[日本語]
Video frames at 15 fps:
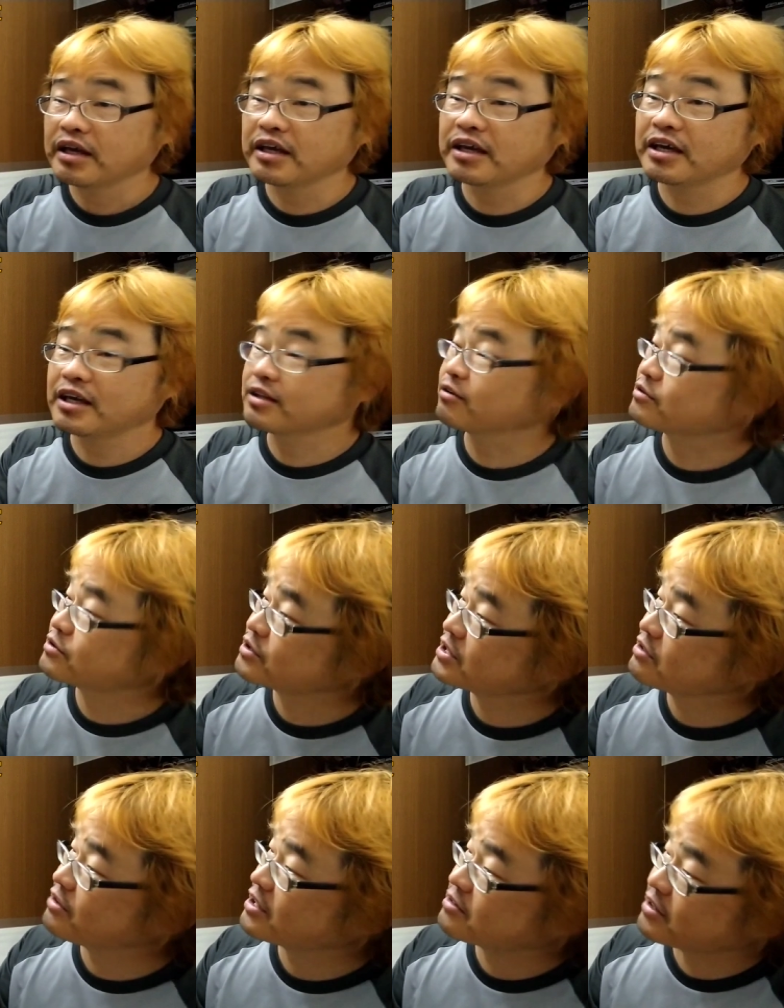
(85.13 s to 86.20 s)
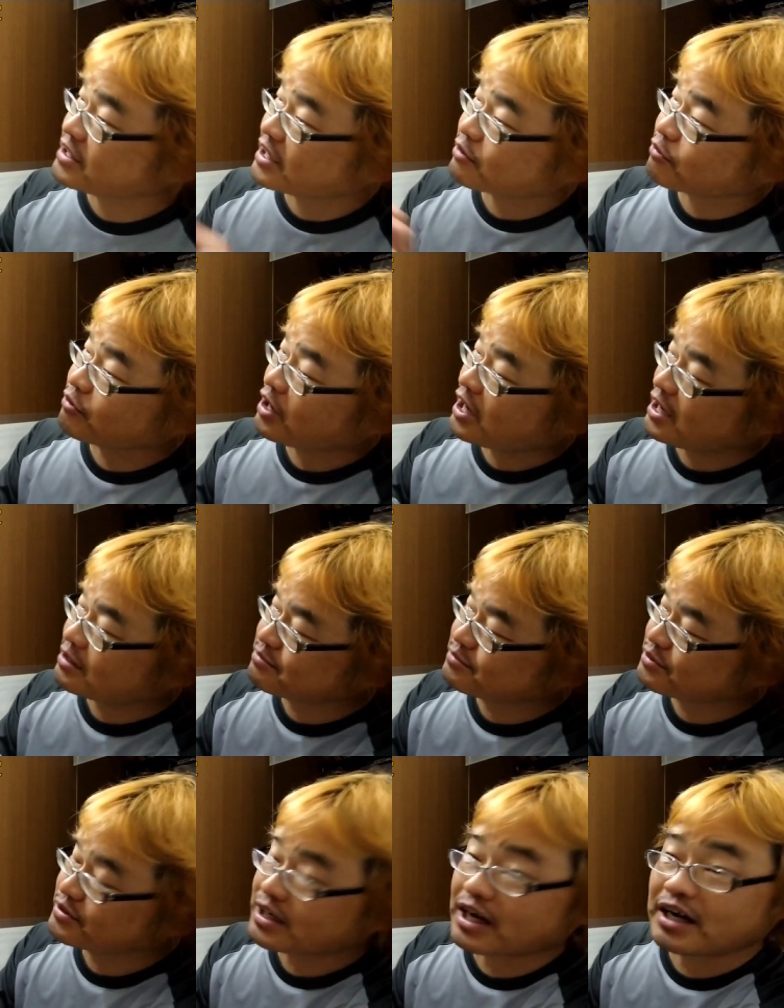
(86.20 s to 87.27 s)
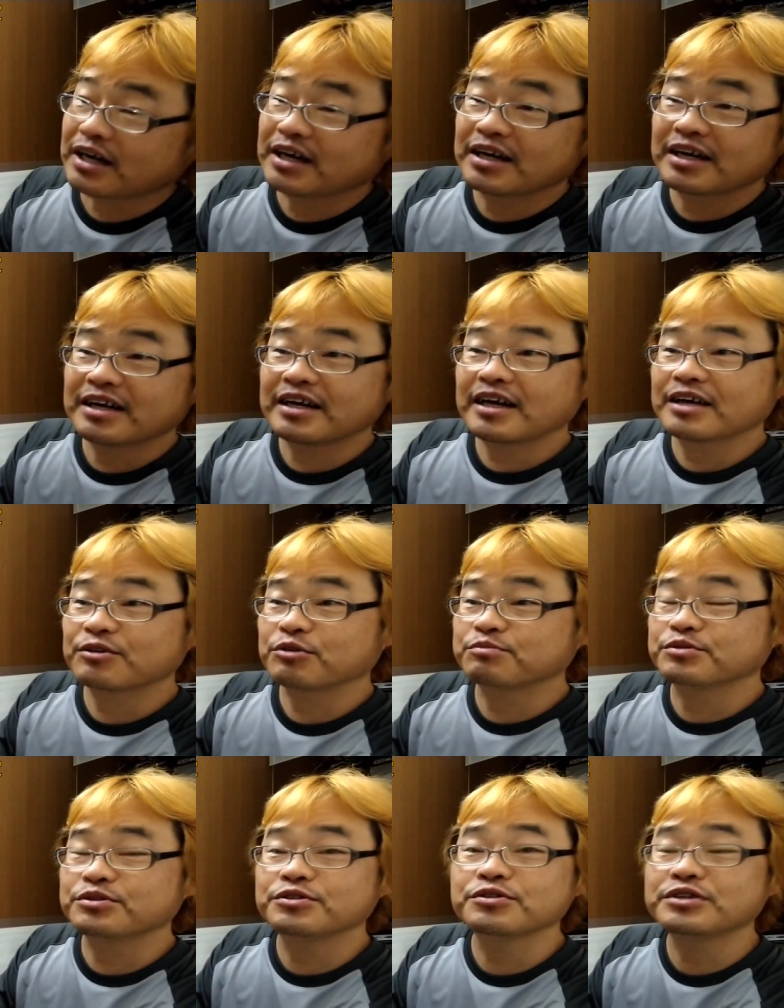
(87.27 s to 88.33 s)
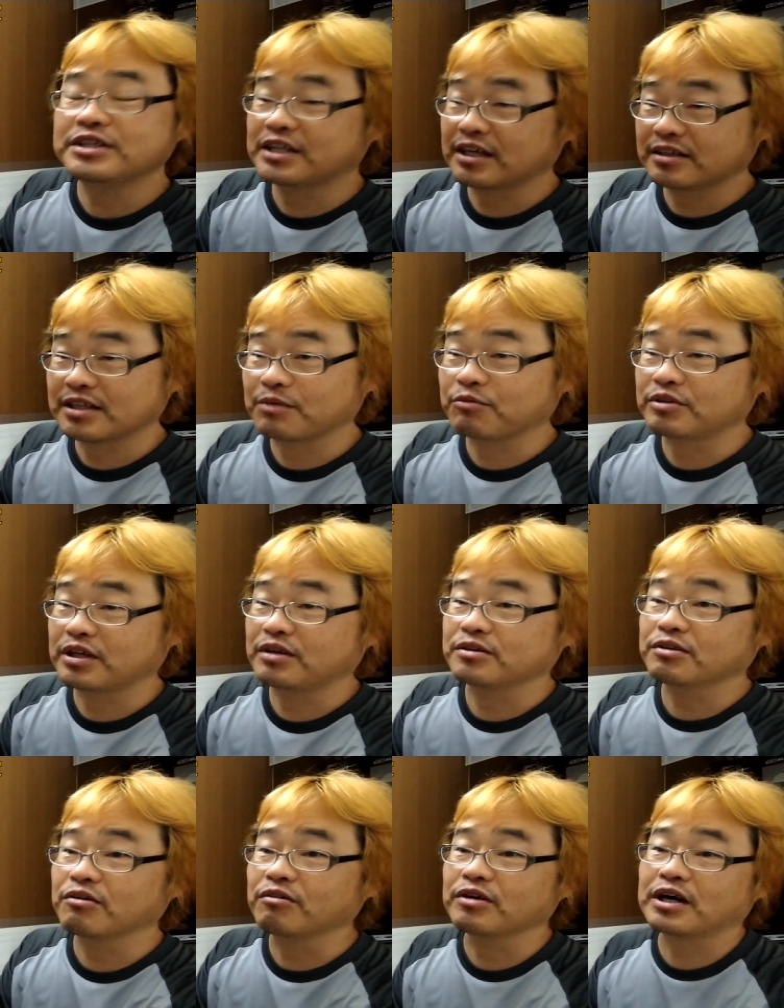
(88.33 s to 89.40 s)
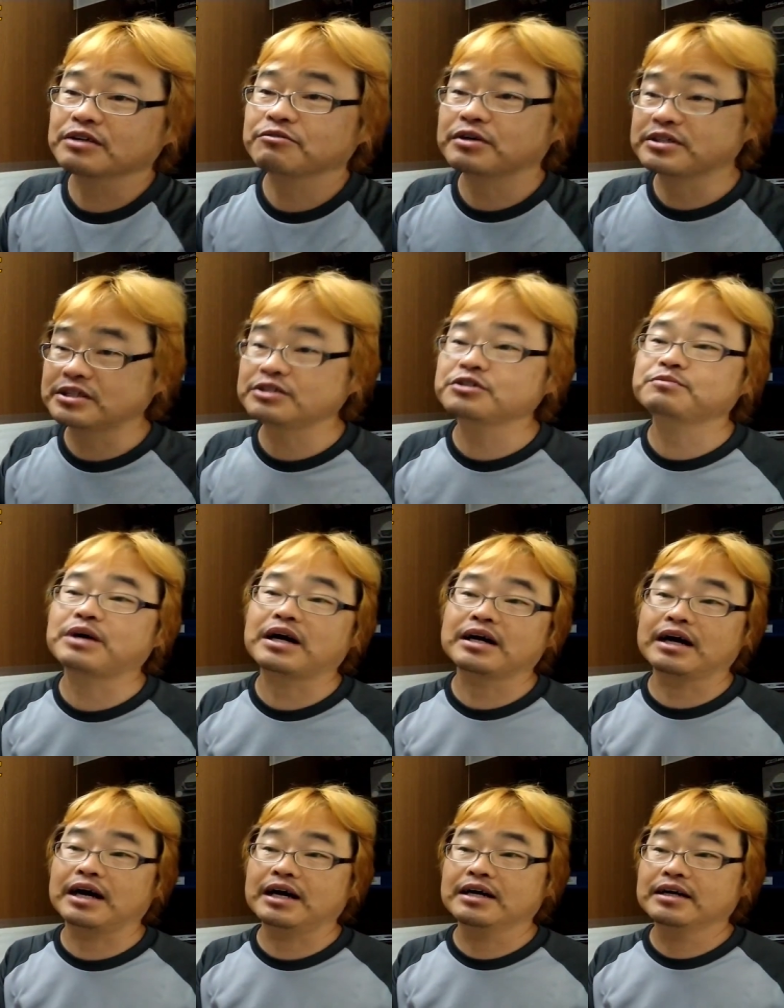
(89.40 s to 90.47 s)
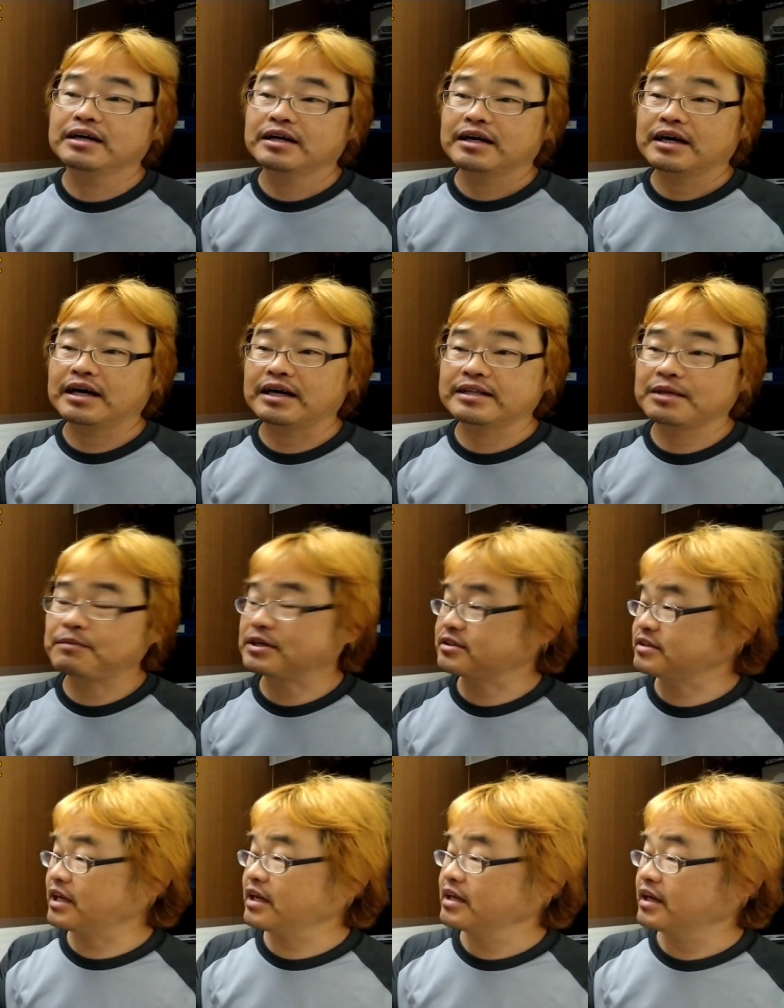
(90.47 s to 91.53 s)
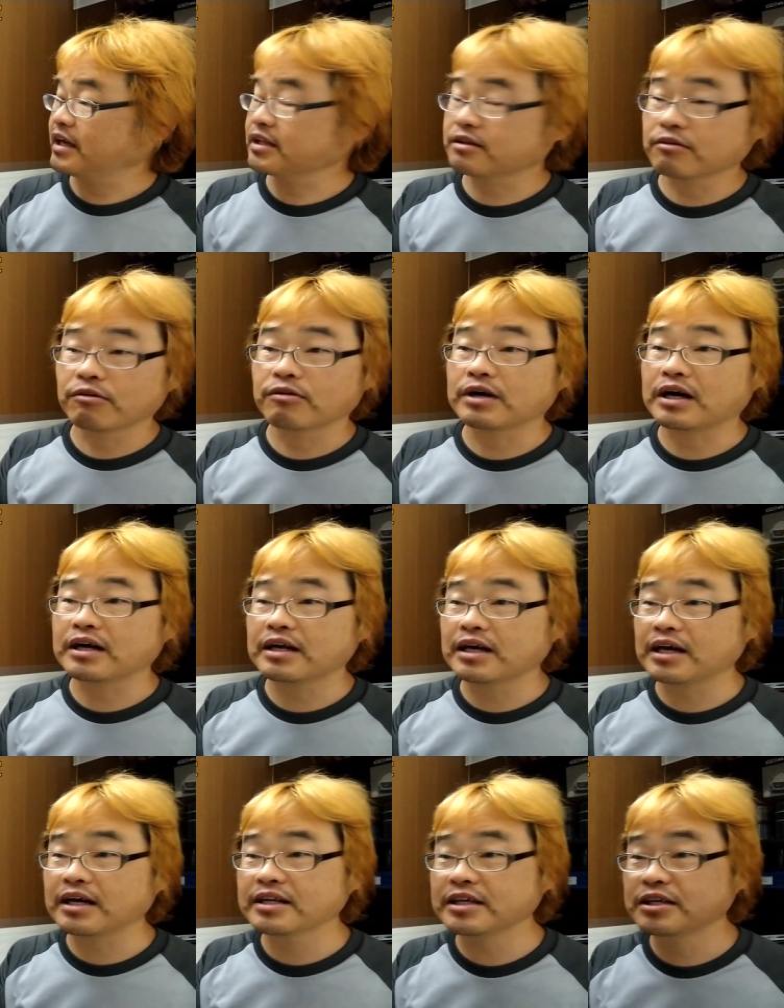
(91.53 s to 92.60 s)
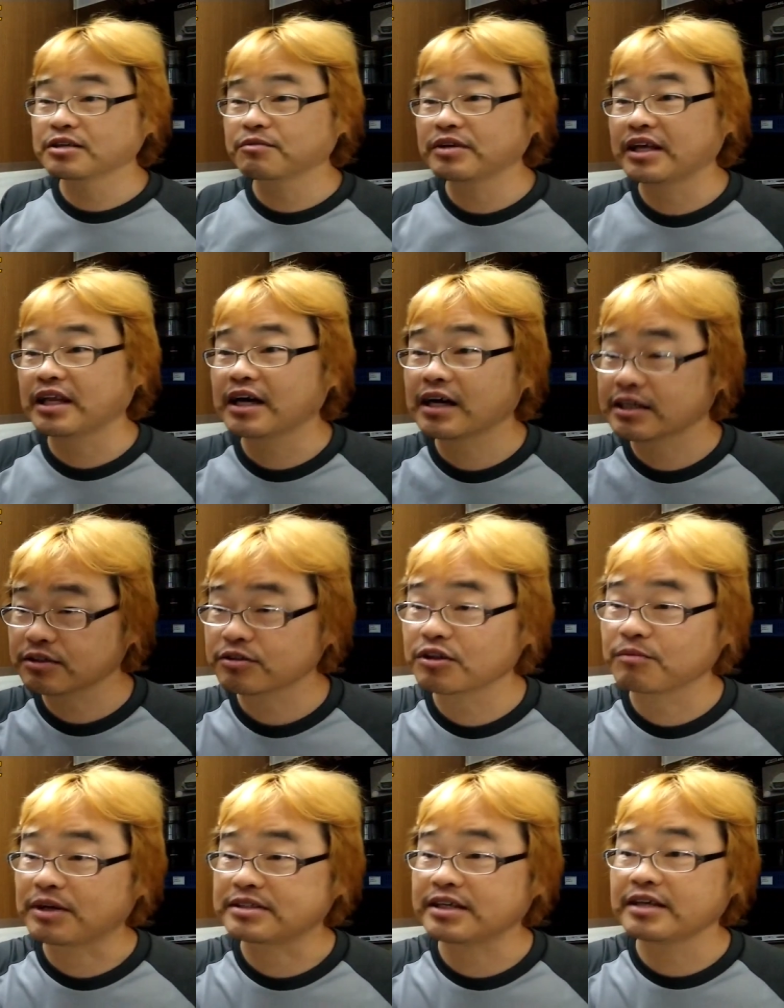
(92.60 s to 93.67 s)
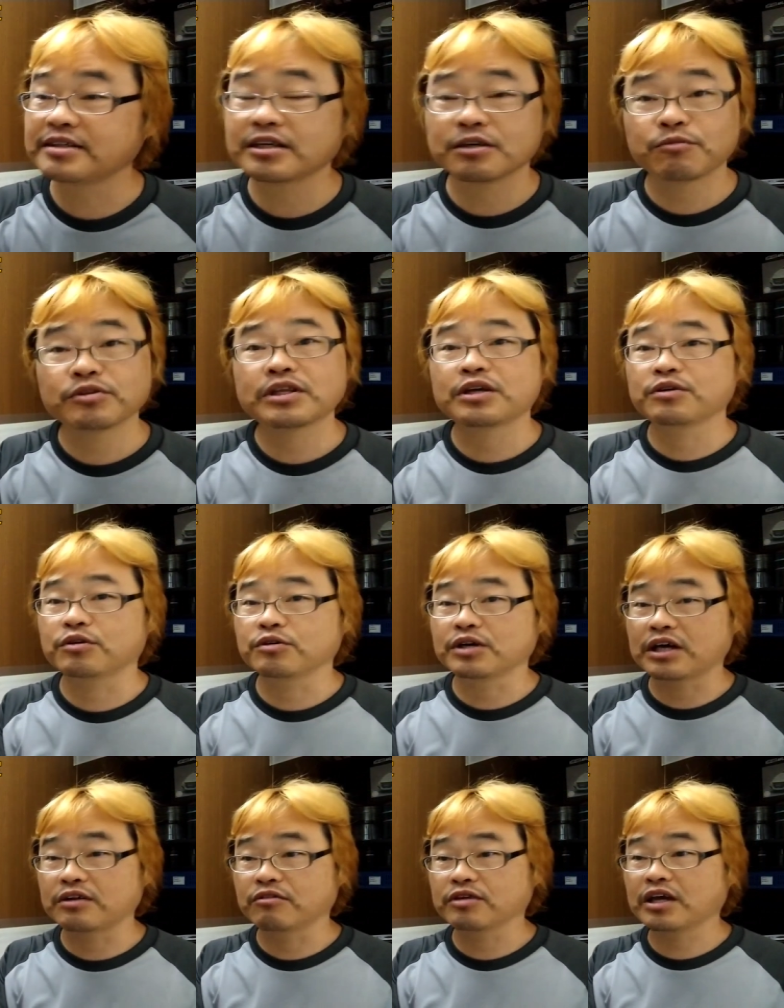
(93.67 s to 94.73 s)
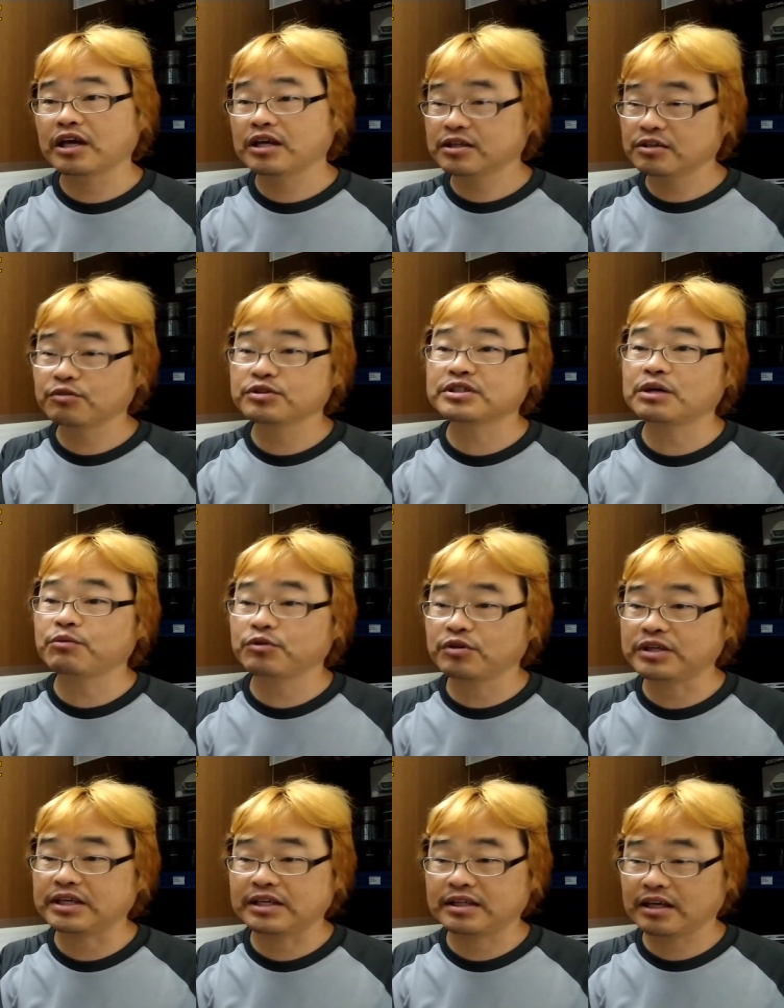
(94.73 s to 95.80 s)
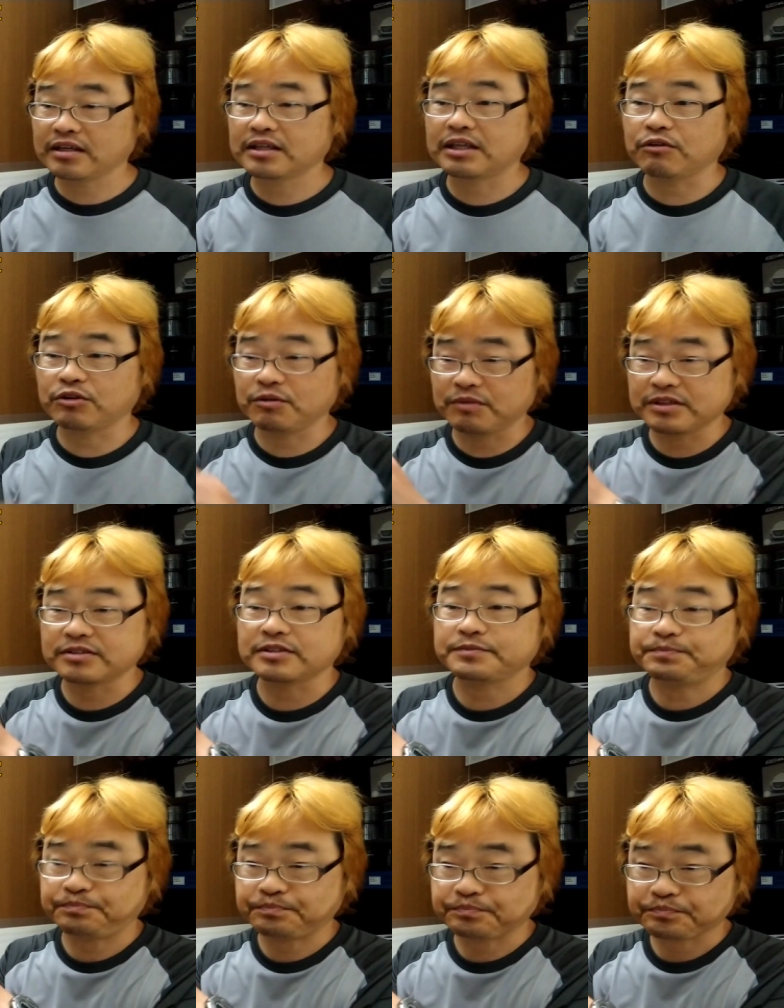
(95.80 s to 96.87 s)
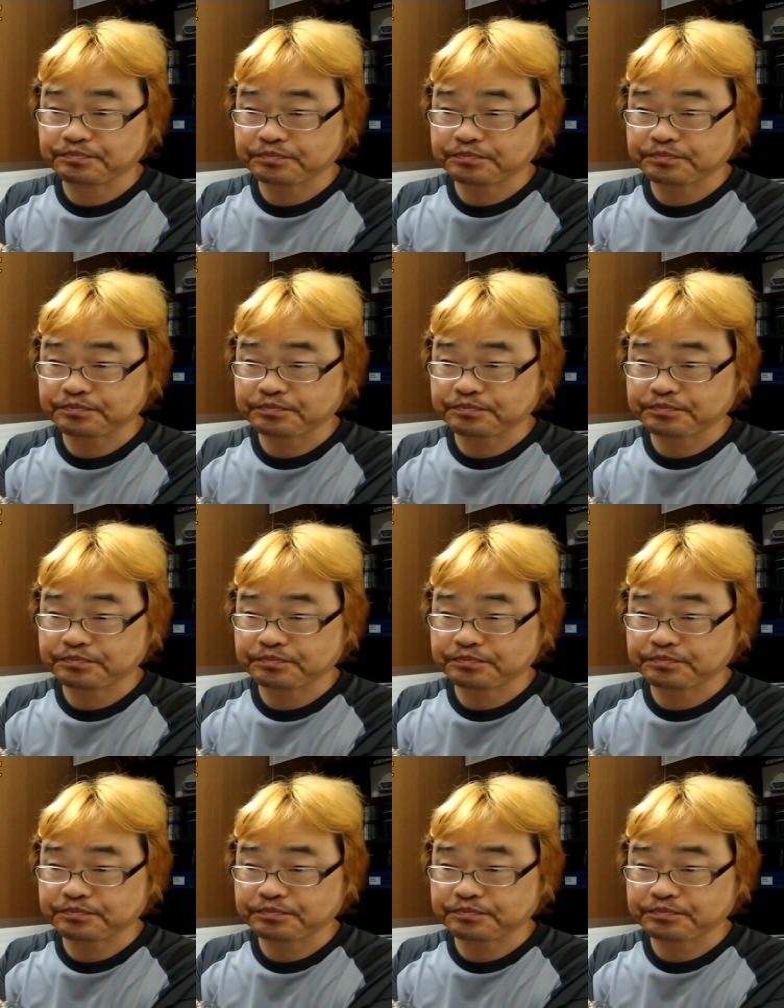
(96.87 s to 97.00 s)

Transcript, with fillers: えっと、次のやつはね、この半分が、えっと、ブルーになったモデルと、あとはシルバーがあますね。えっと、カラーリングもね、なんかちょっとまあ前作モデルをあの継承したものになっております。